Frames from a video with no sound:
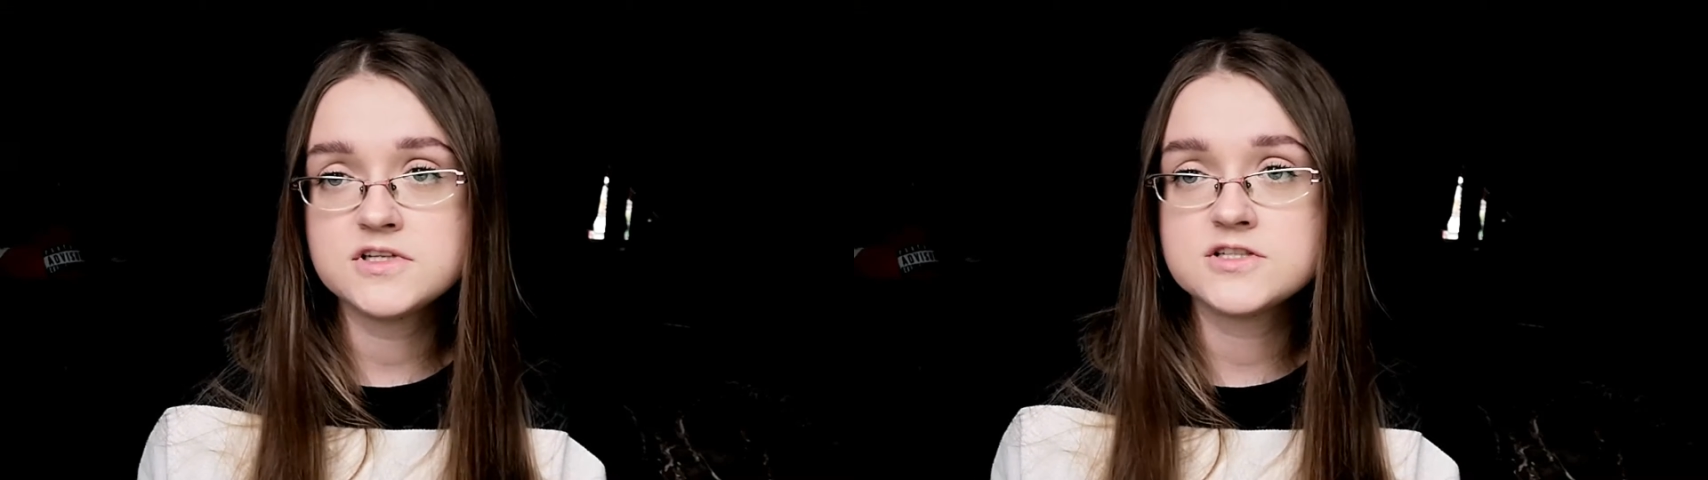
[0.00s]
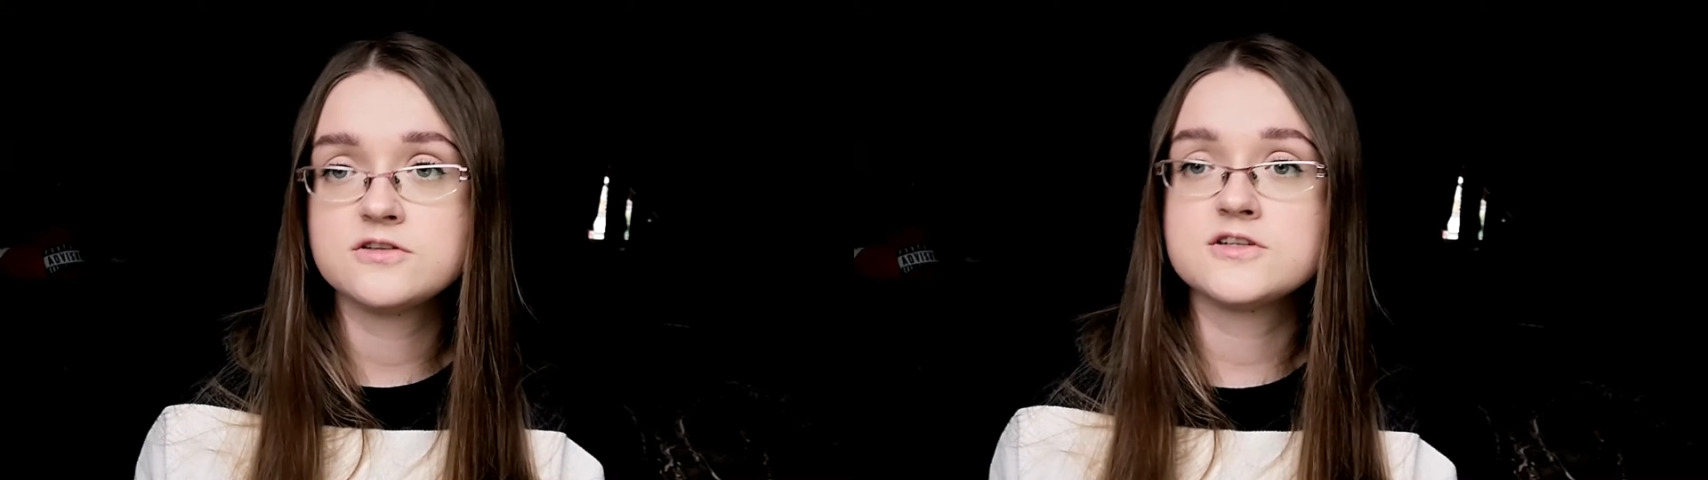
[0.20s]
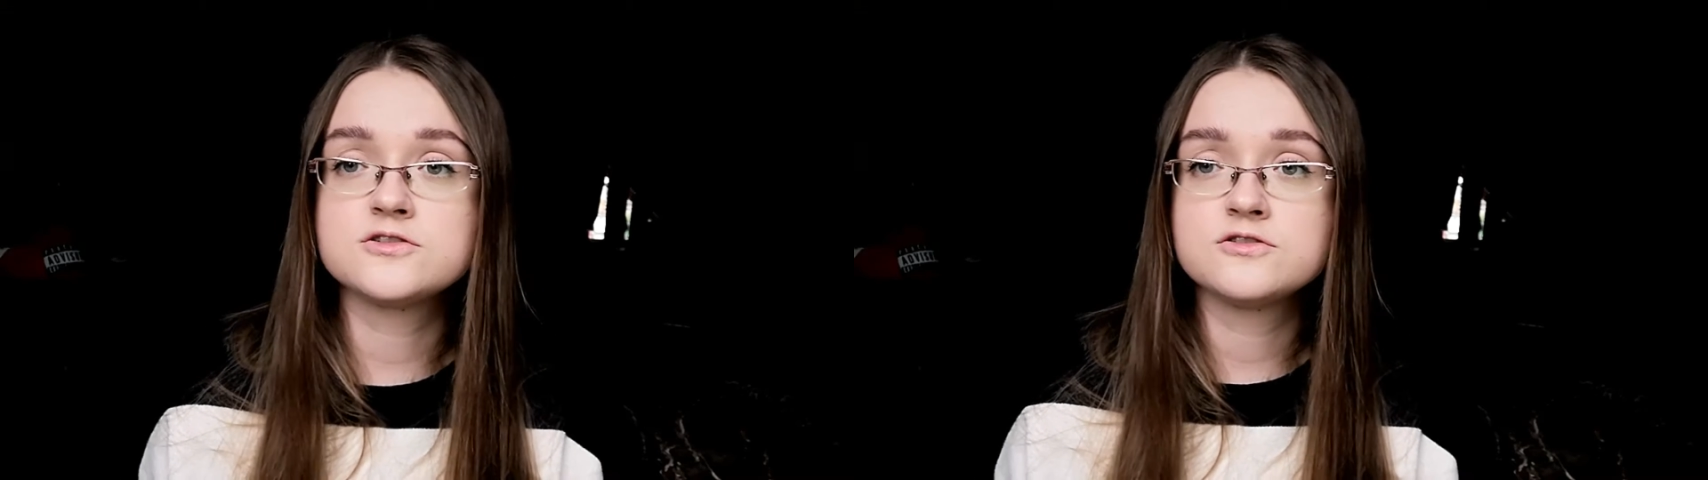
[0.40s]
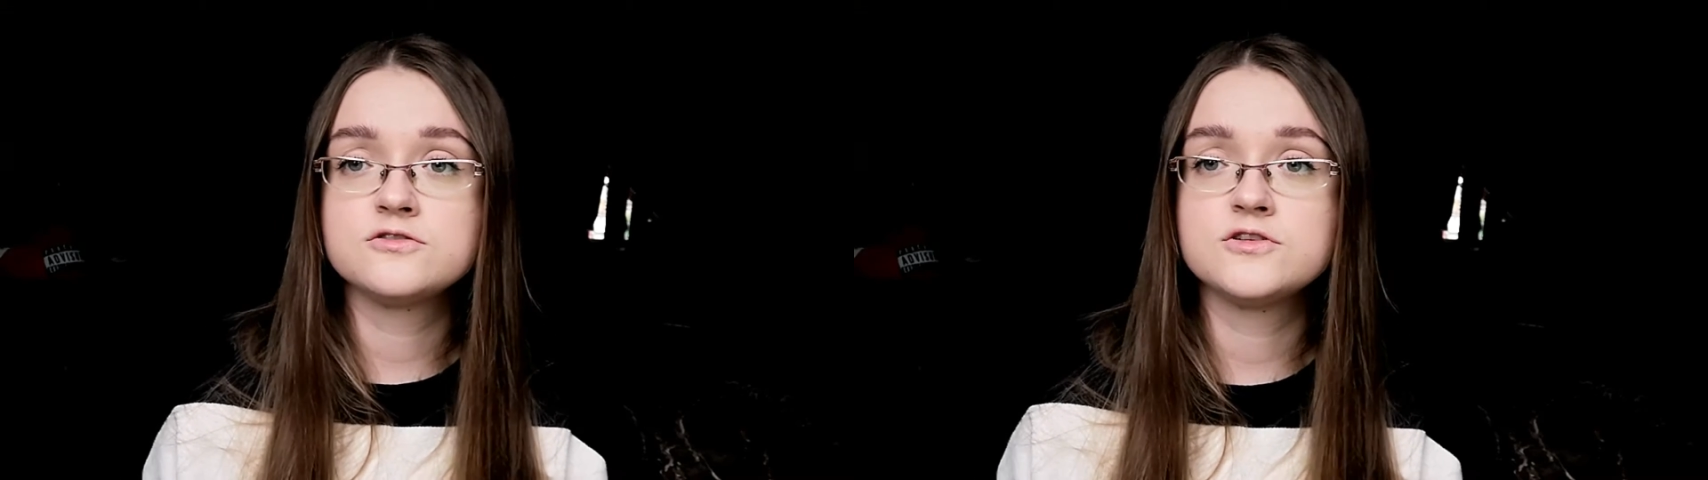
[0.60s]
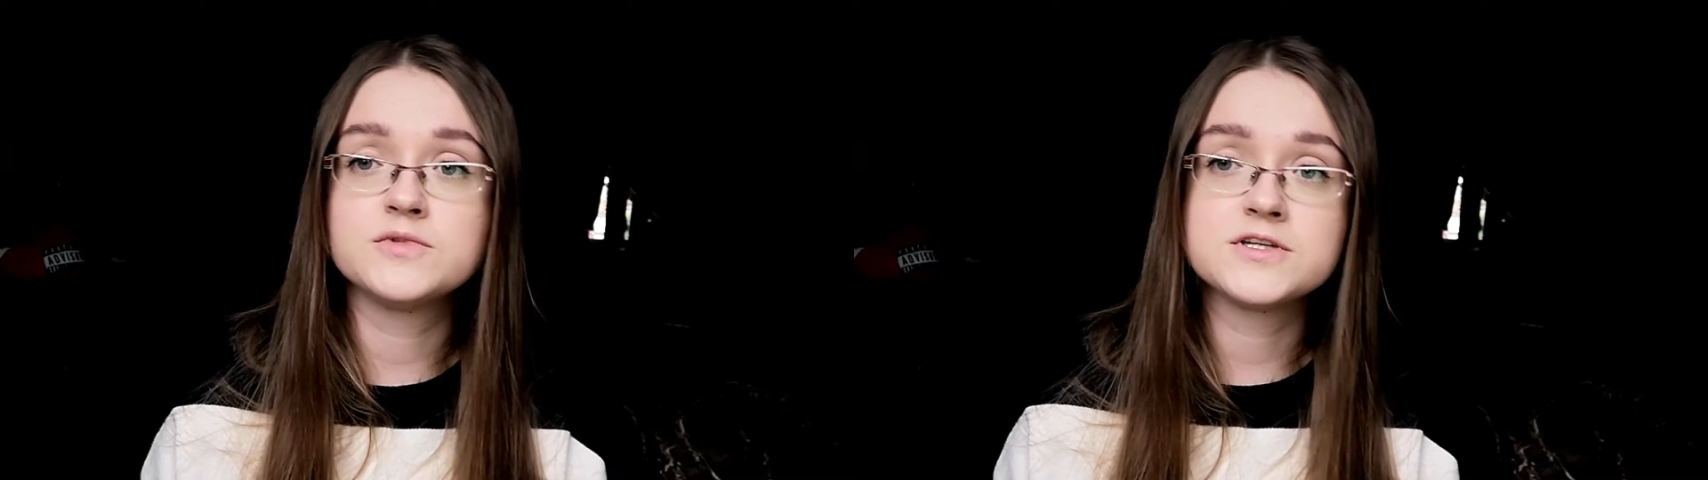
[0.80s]
jest to też
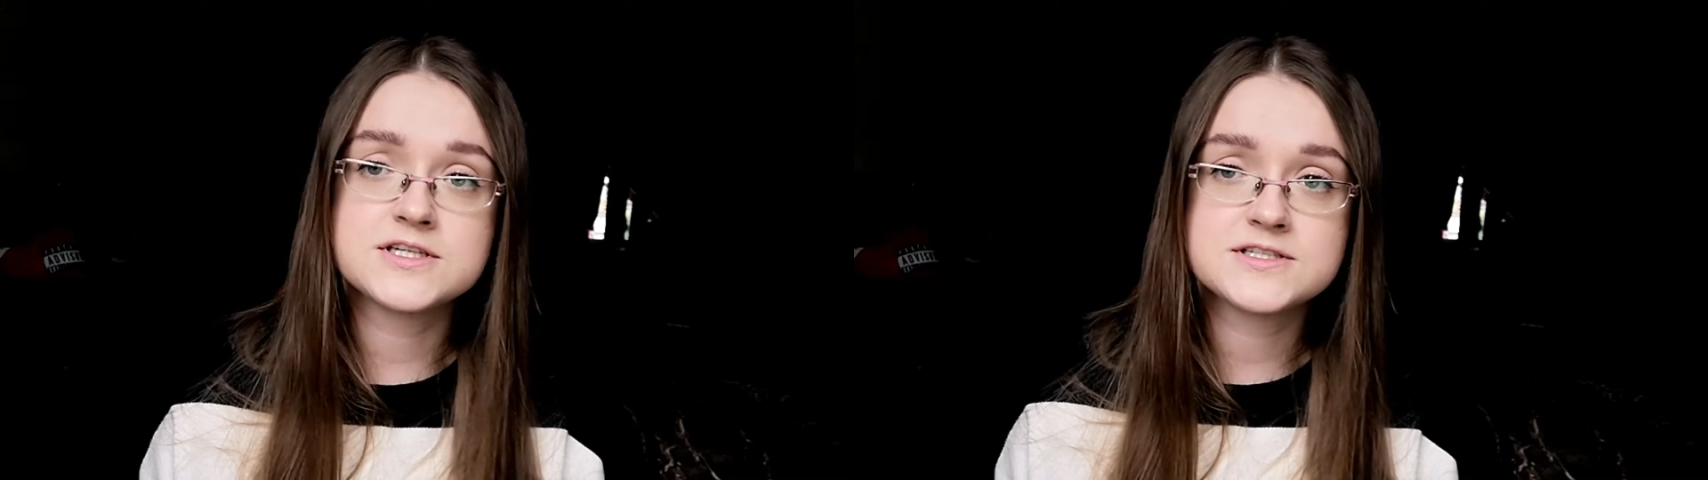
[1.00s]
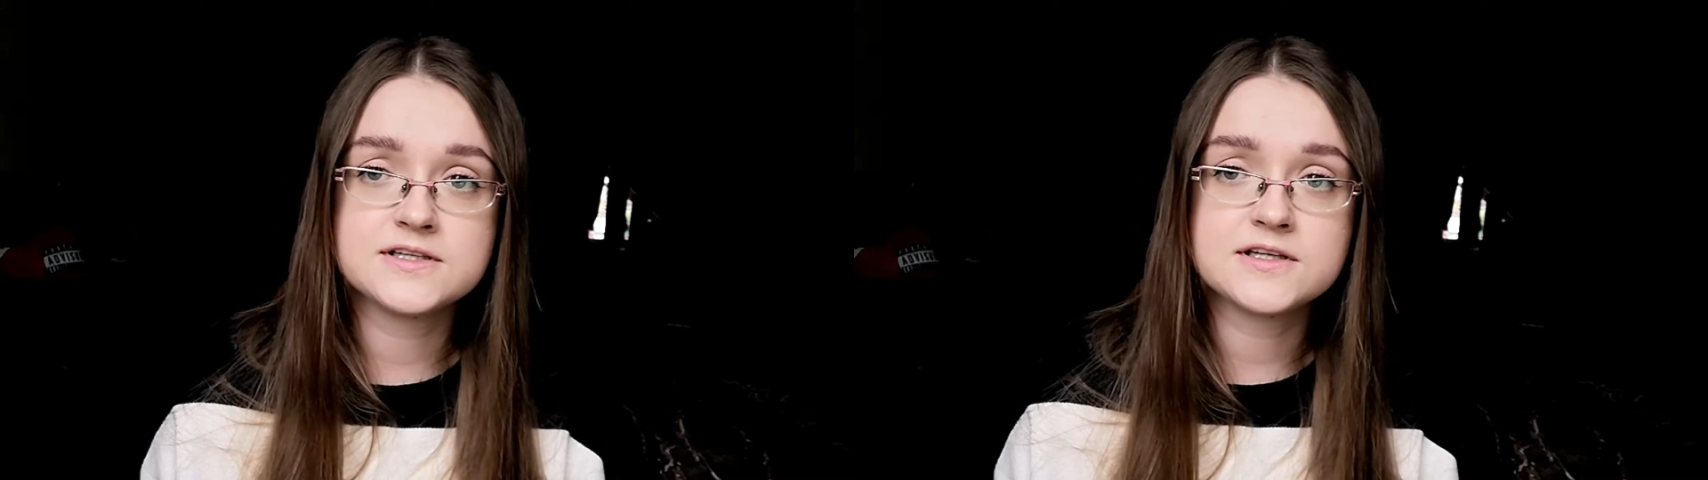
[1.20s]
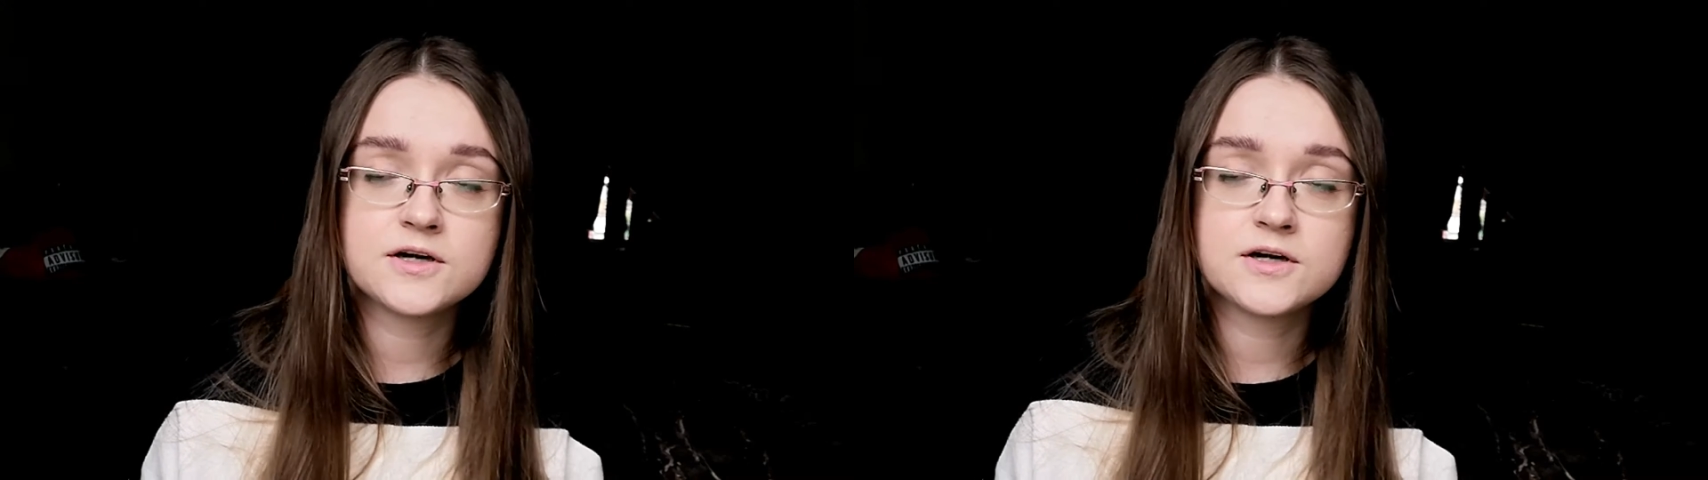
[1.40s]
dobry czas na